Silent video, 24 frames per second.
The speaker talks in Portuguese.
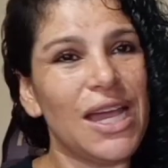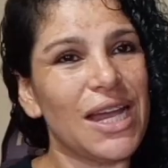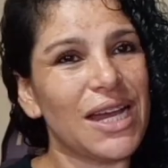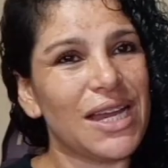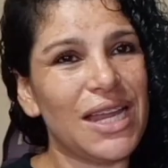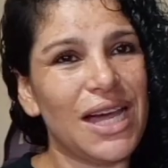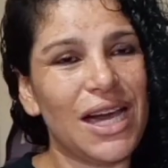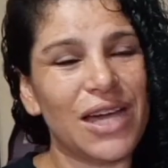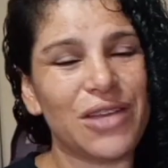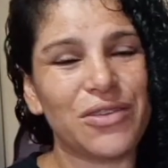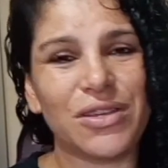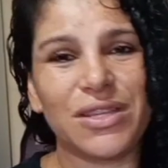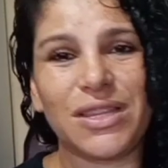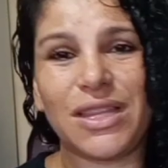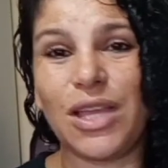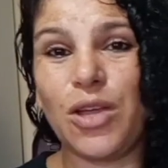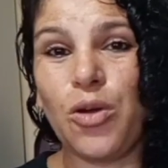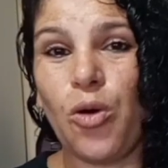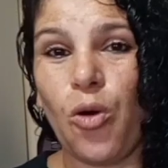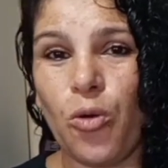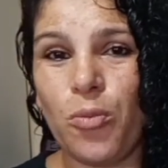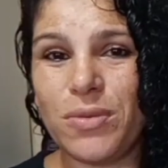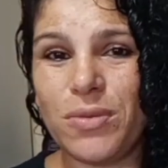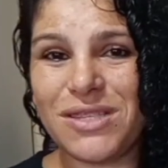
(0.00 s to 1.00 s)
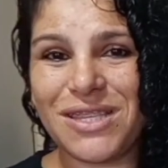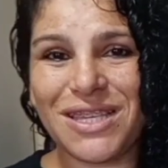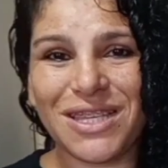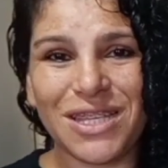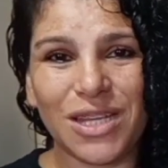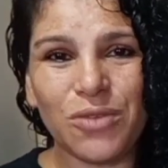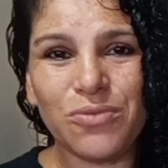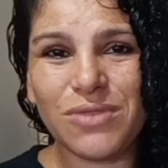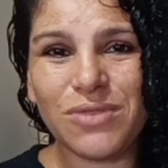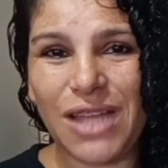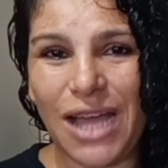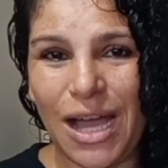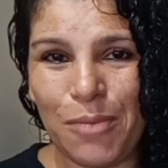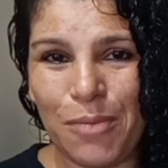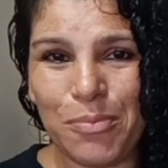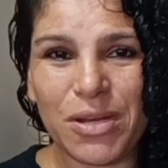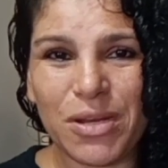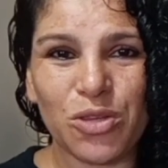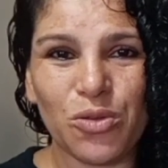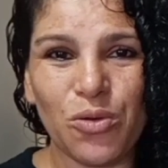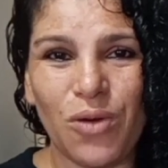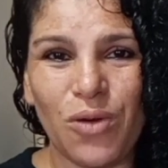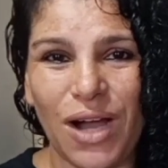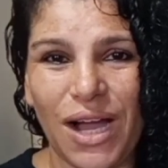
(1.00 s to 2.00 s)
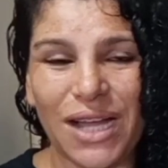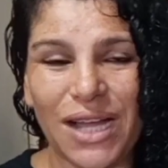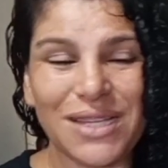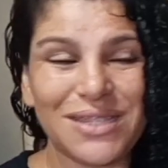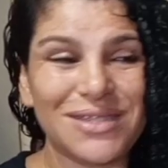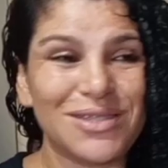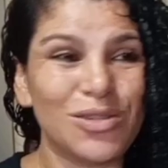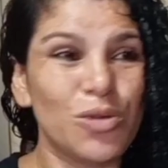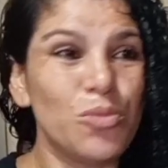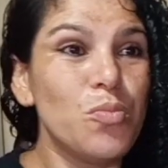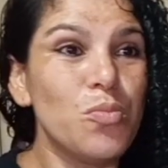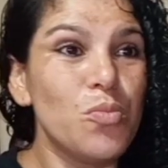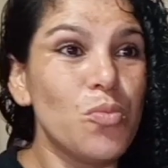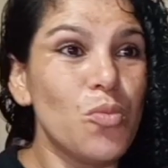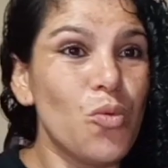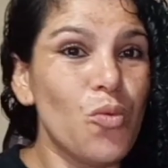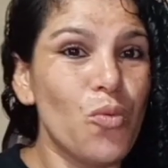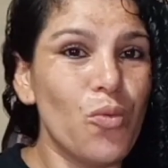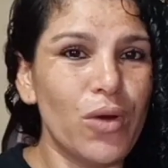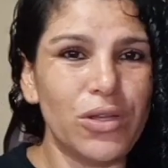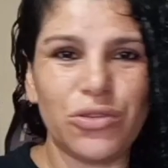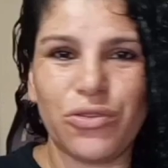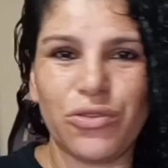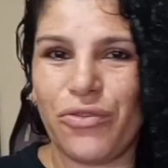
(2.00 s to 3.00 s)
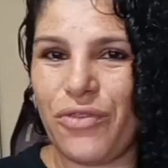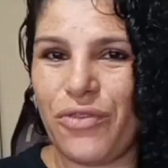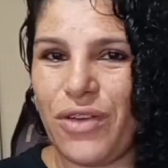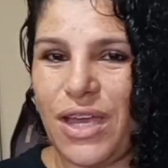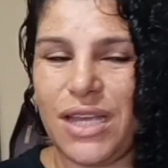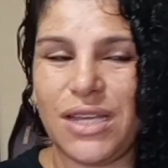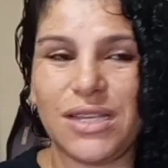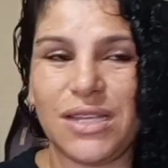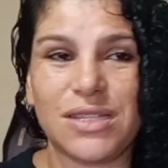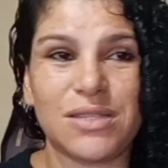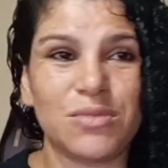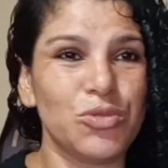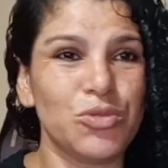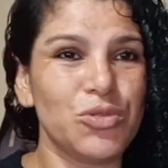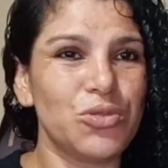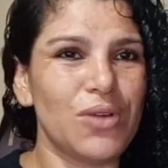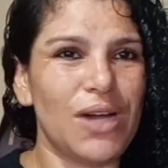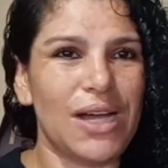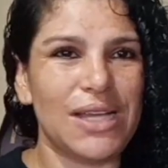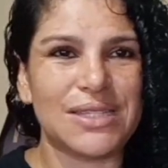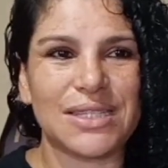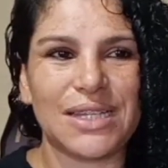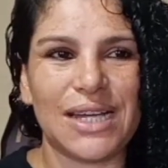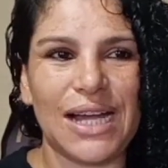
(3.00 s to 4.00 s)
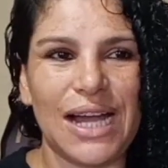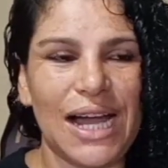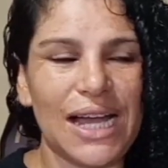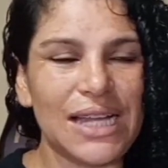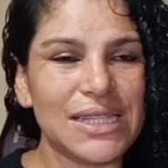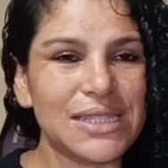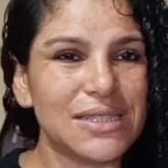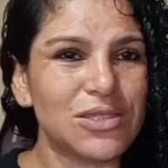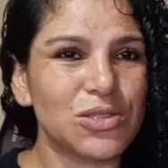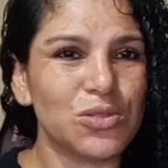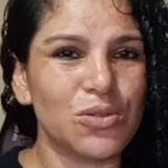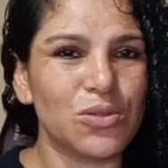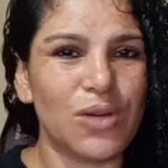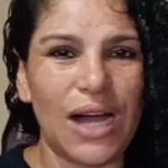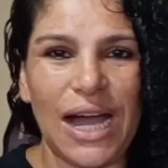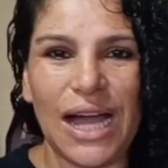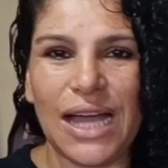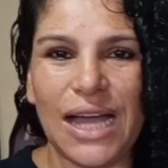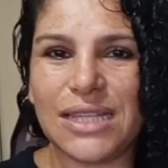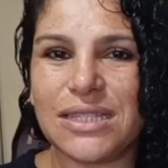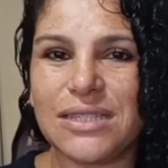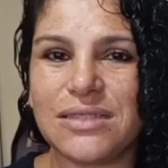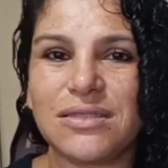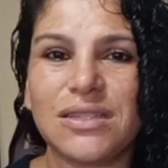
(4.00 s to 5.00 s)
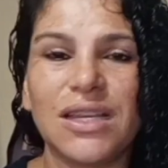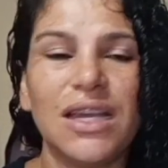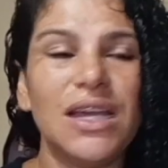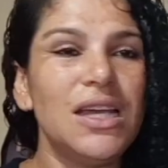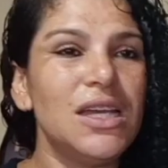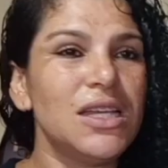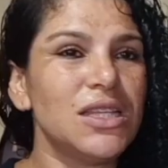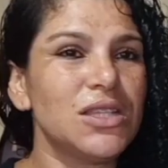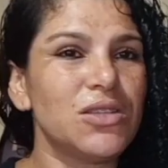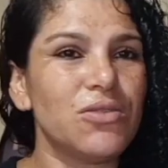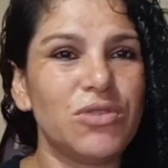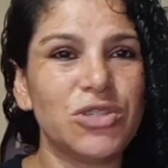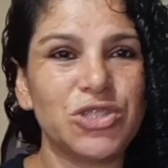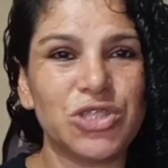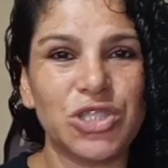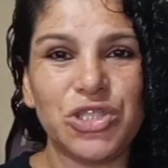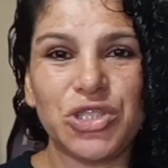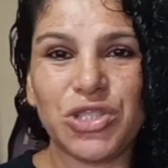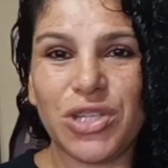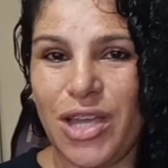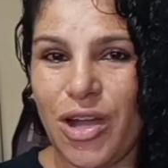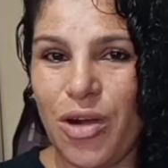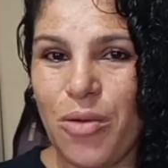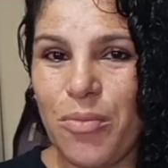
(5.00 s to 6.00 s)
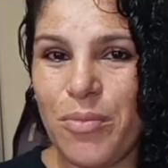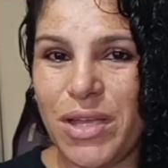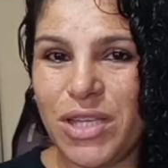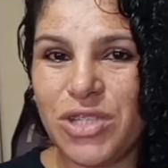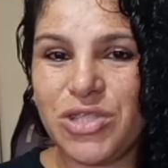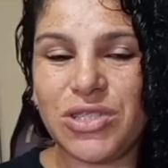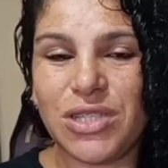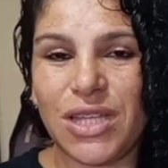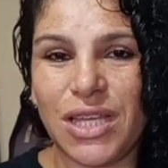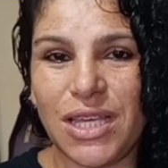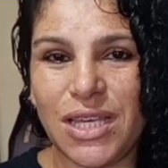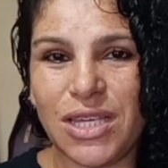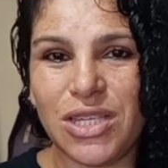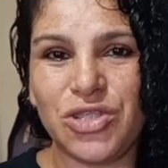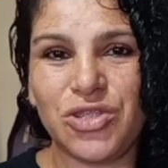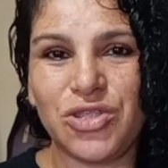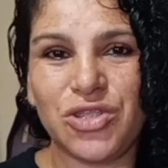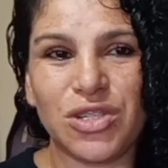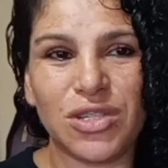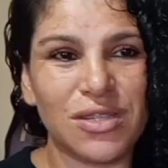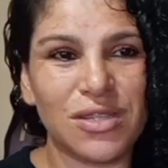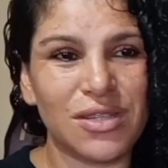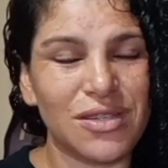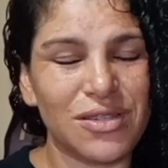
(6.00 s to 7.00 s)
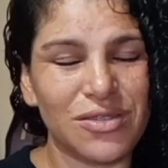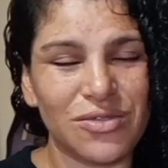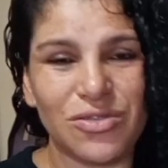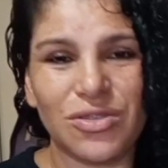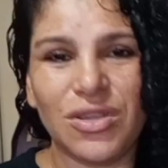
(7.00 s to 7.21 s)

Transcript: Claro que tem roupas que não dá para doar, que são muito velhas, muito rasgadas, surradas. Então a gente realmente tem que de,